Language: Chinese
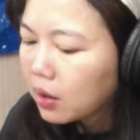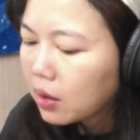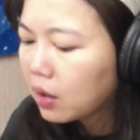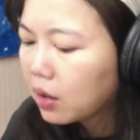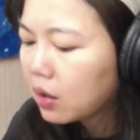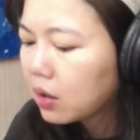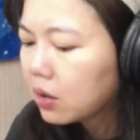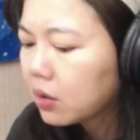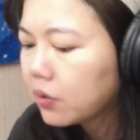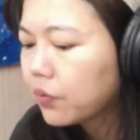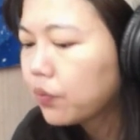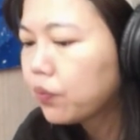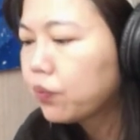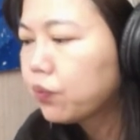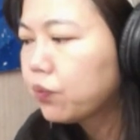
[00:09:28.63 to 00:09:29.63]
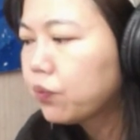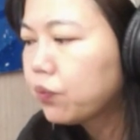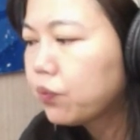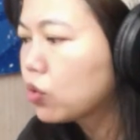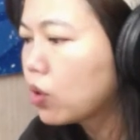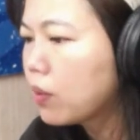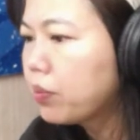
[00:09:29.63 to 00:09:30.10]
嗯，
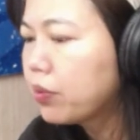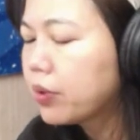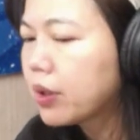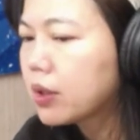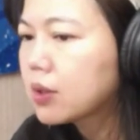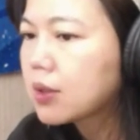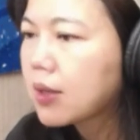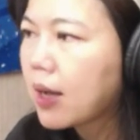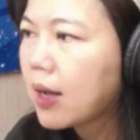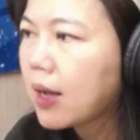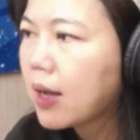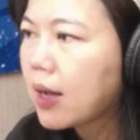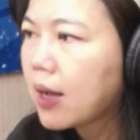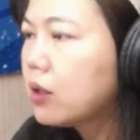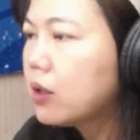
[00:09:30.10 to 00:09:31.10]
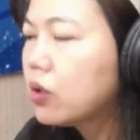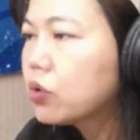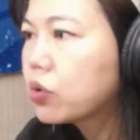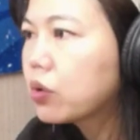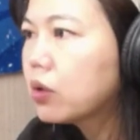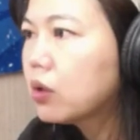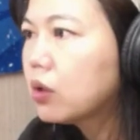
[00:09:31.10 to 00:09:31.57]
像川普也是啊，那一
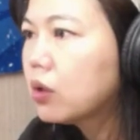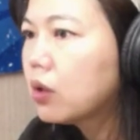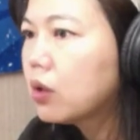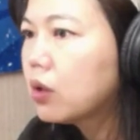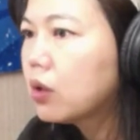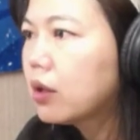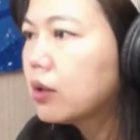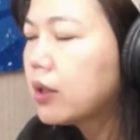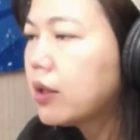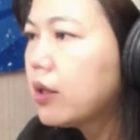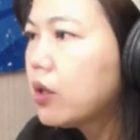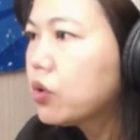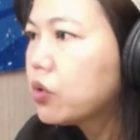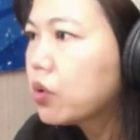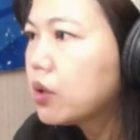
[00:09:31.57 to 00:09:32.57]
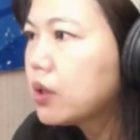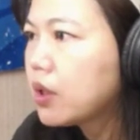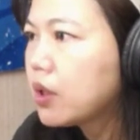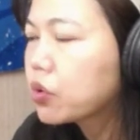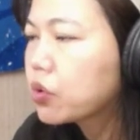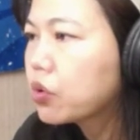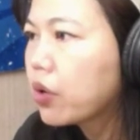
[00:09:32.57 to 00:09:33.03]
天说呃，前天说
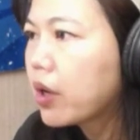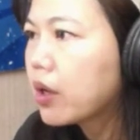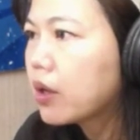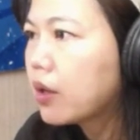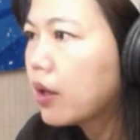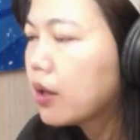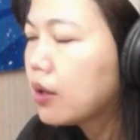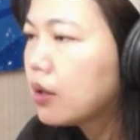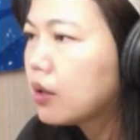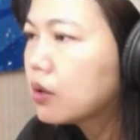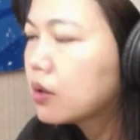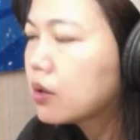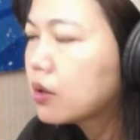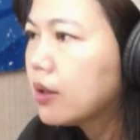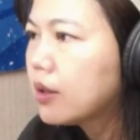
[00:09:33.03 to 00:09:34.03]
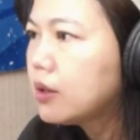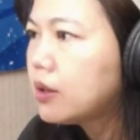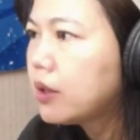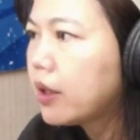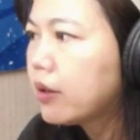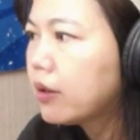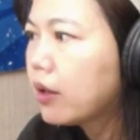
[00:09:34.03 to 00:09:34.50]
减税，跌了涨了一
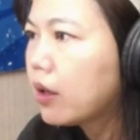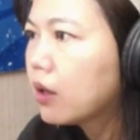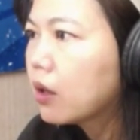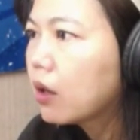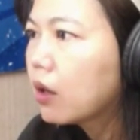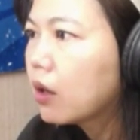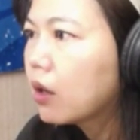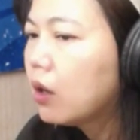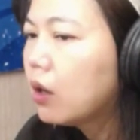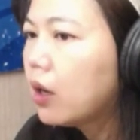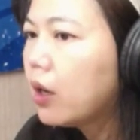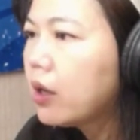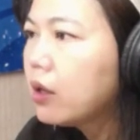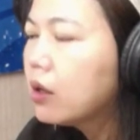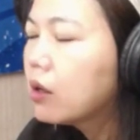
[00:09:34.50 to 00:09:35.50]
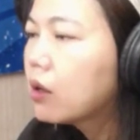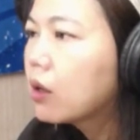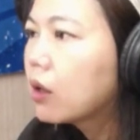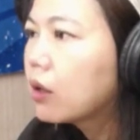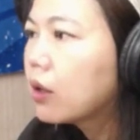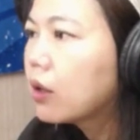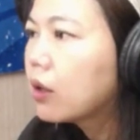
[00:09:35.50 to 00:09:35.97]
千点，哎，
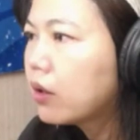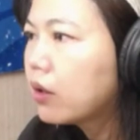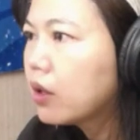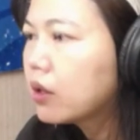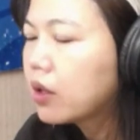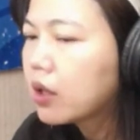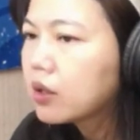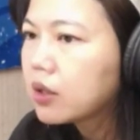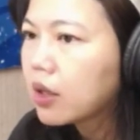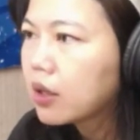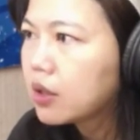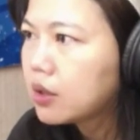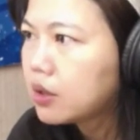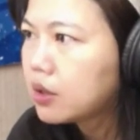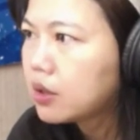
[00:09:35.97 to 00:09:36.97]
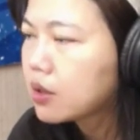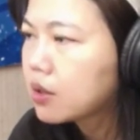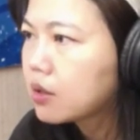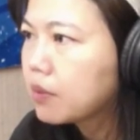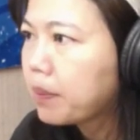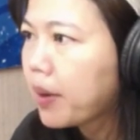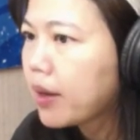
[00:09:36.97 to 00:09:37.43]
然后第二天跌了一千
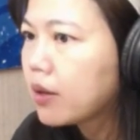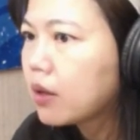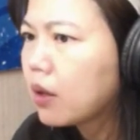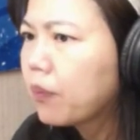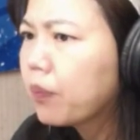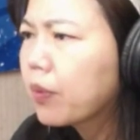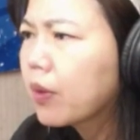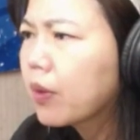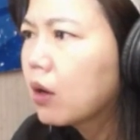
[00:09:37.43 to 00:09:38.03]
四百点。